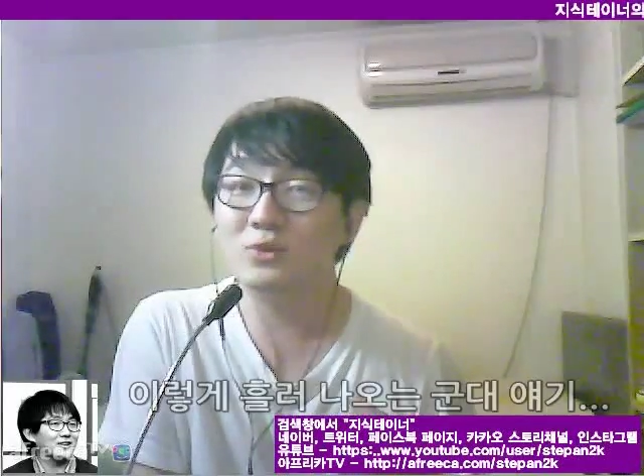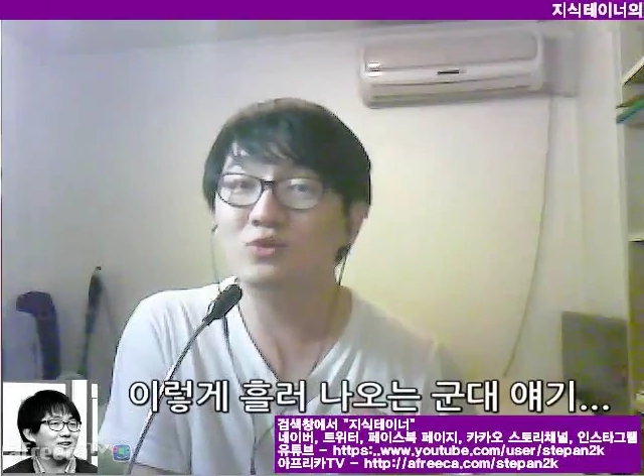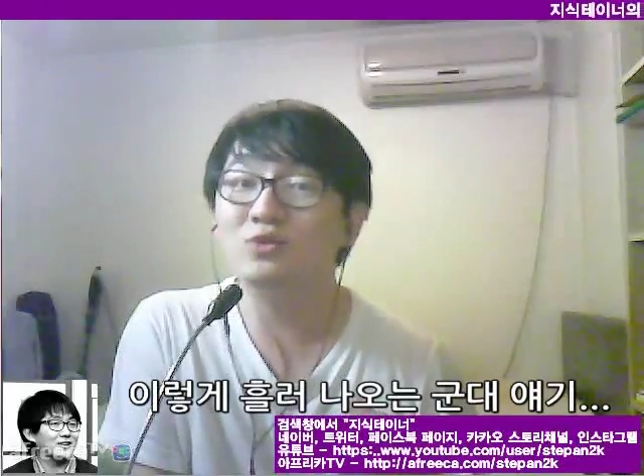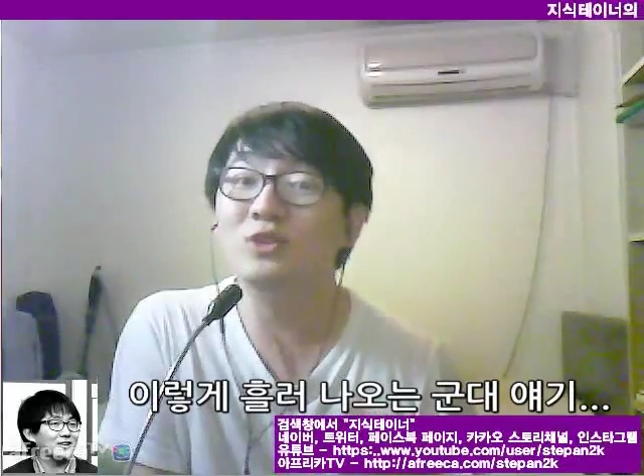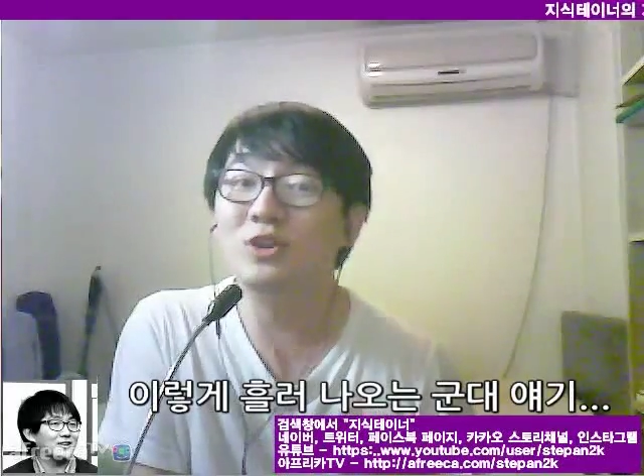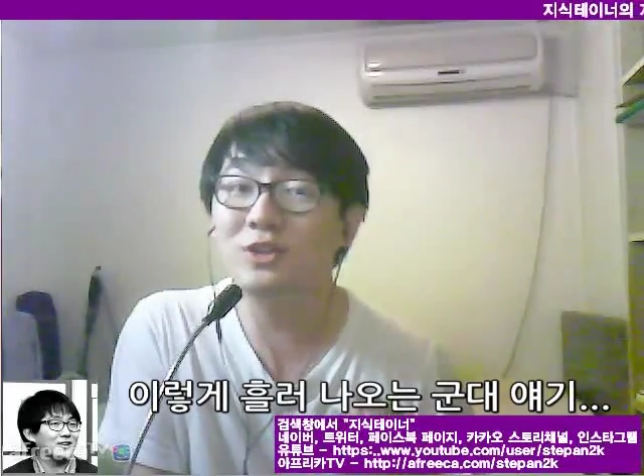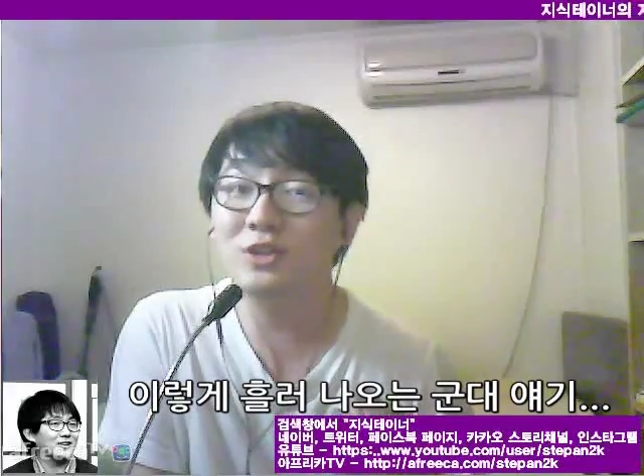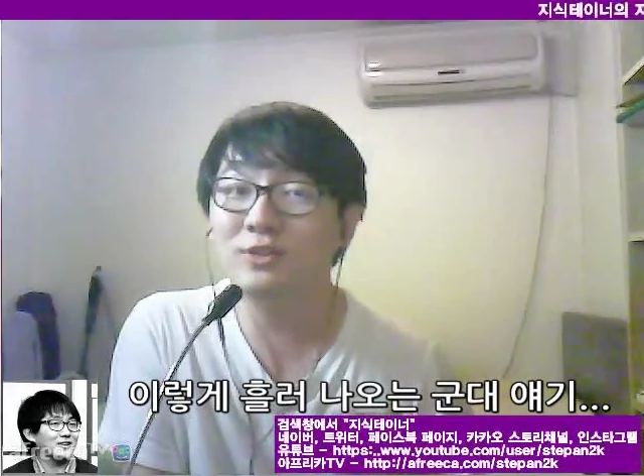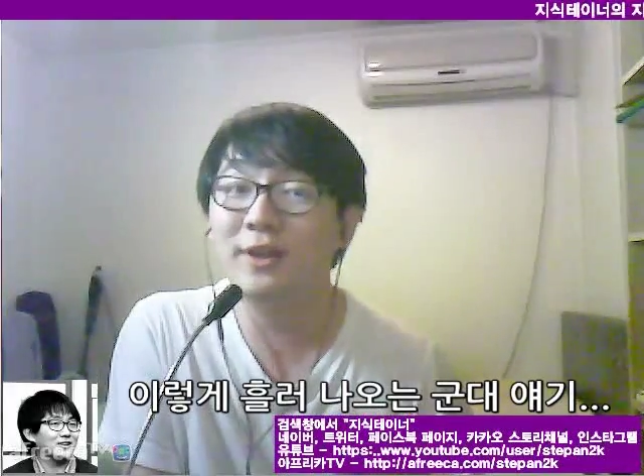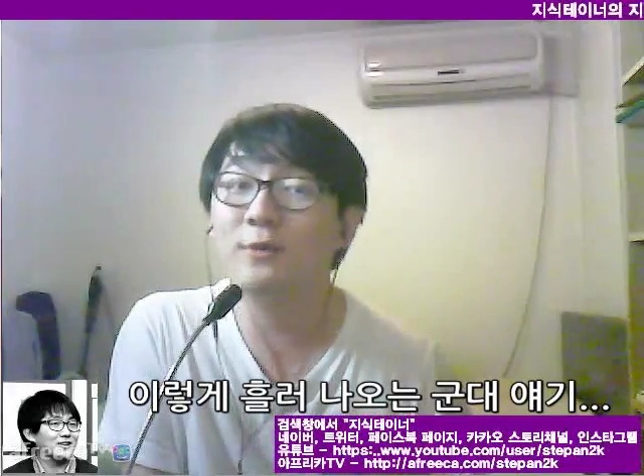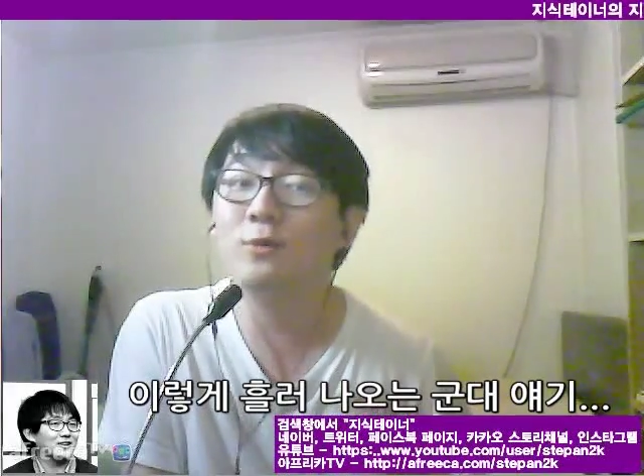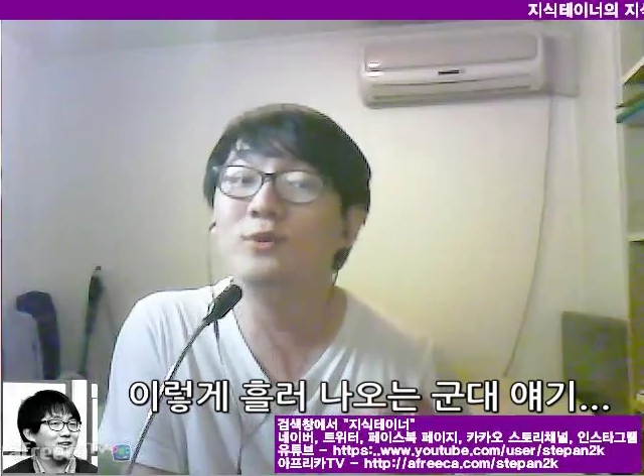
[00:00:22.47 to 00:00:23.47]
운영이
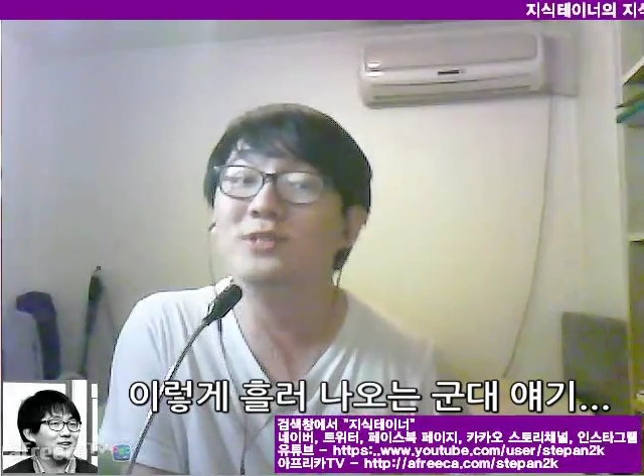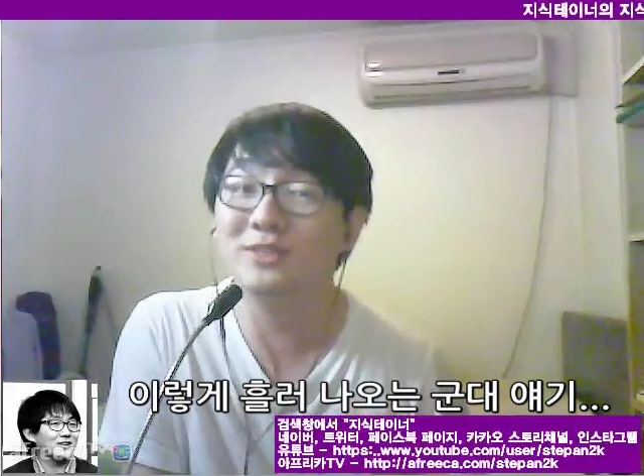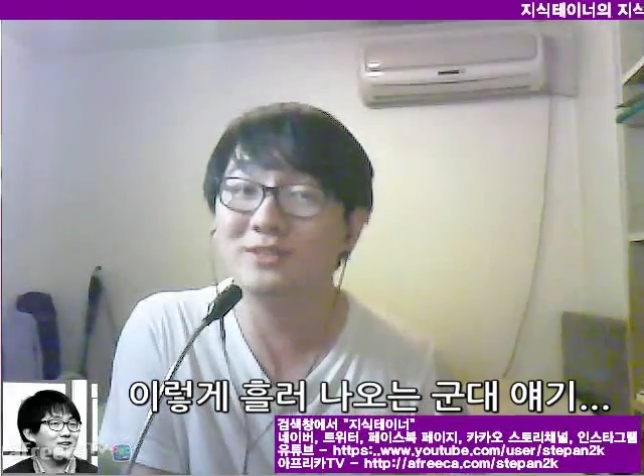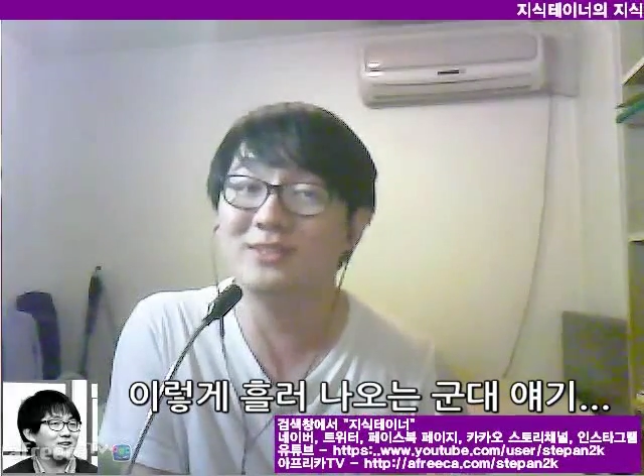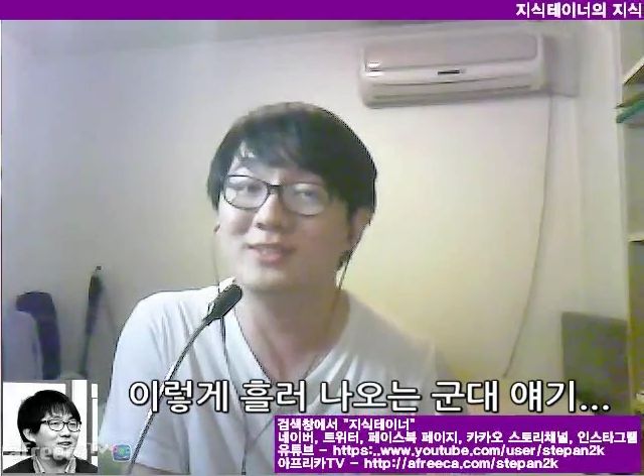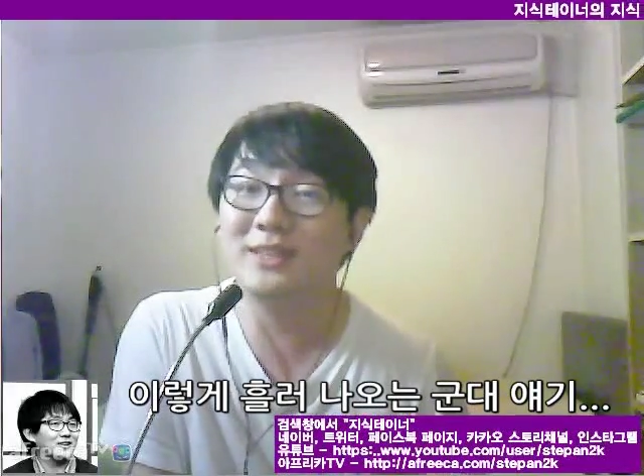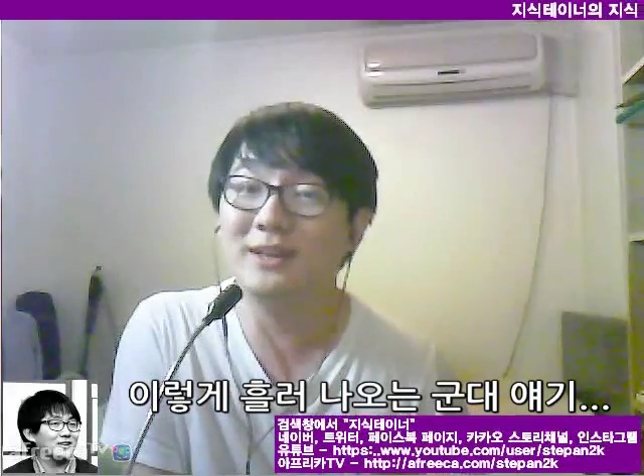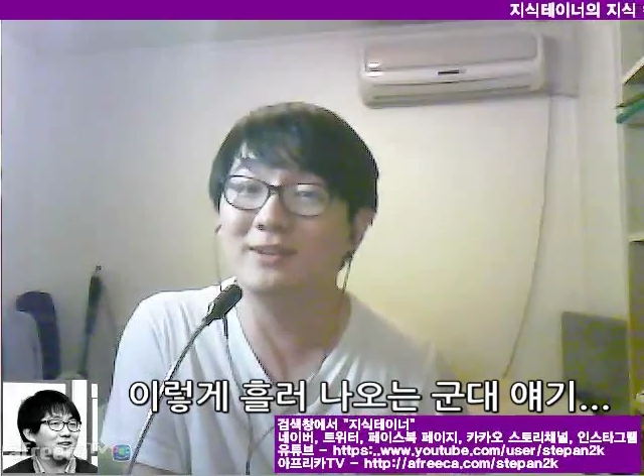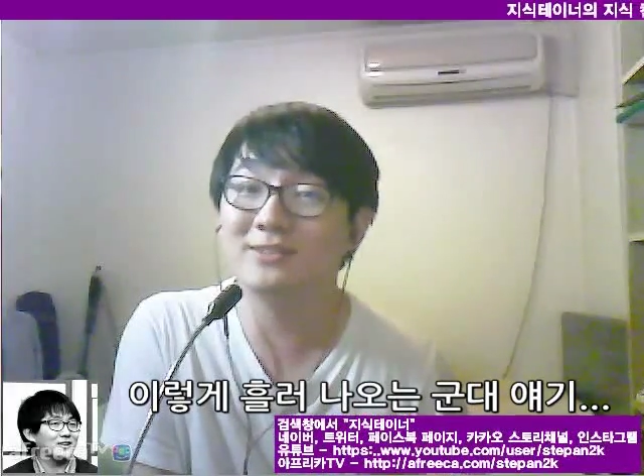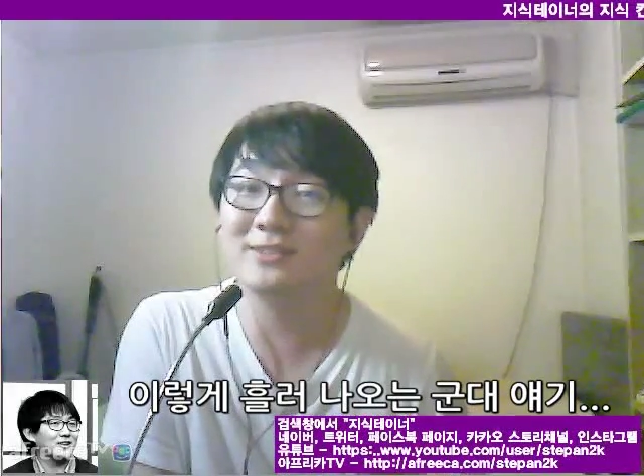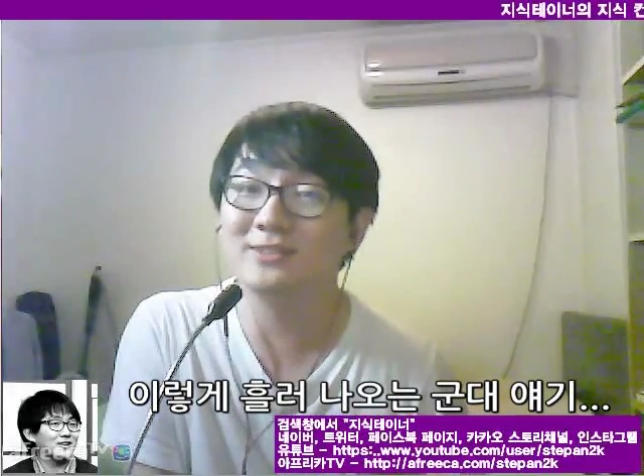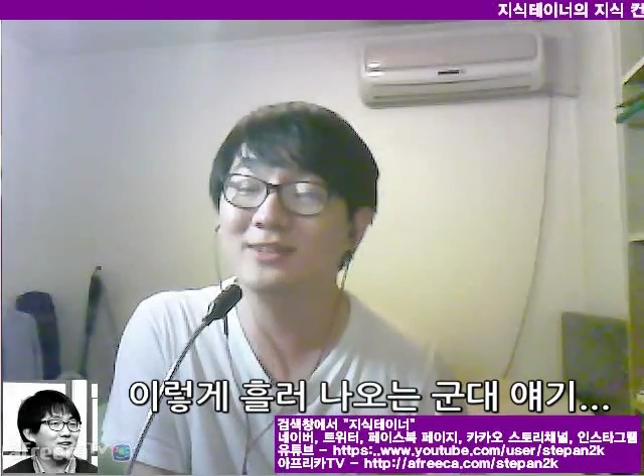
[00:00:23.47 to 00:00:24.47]
되고 있었을
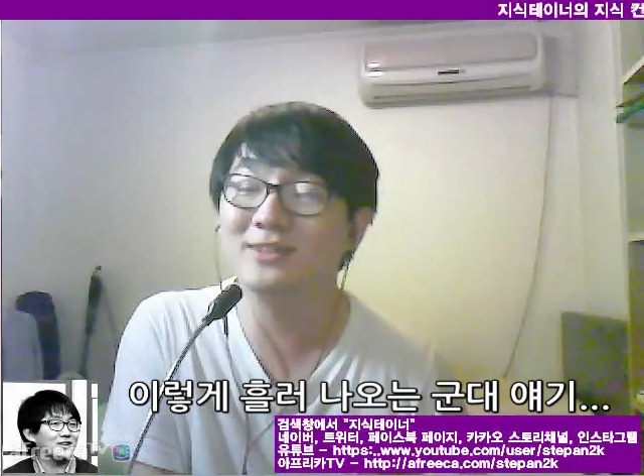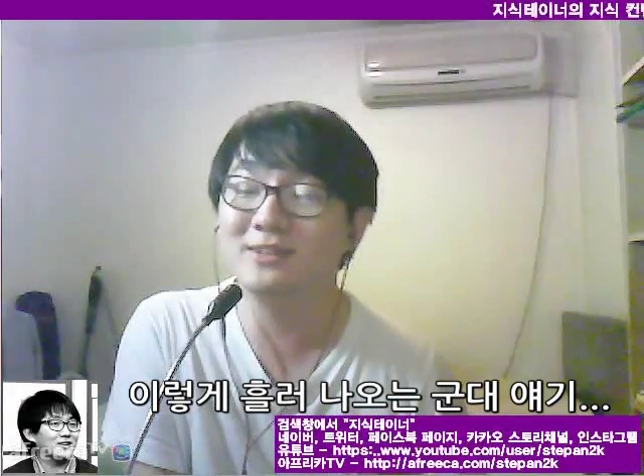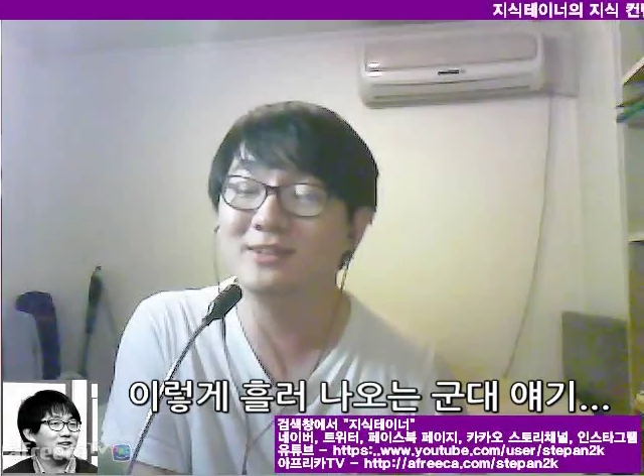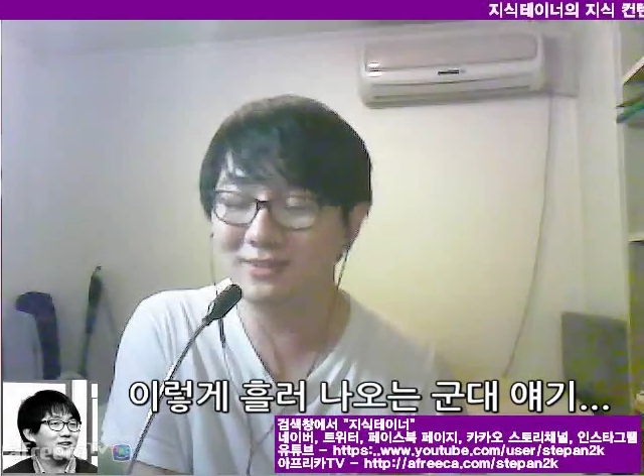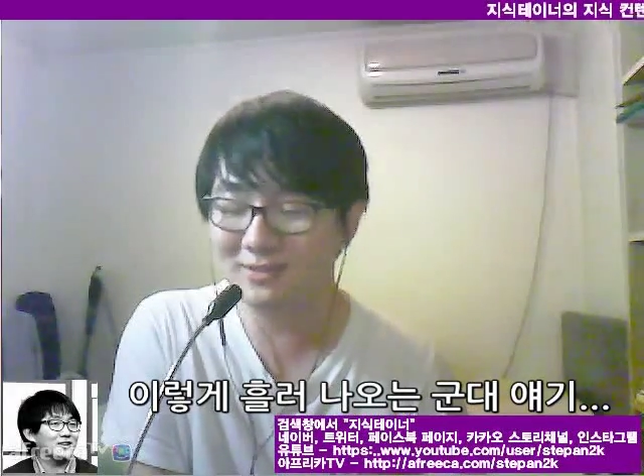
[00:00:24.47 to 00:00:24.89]
때였어요.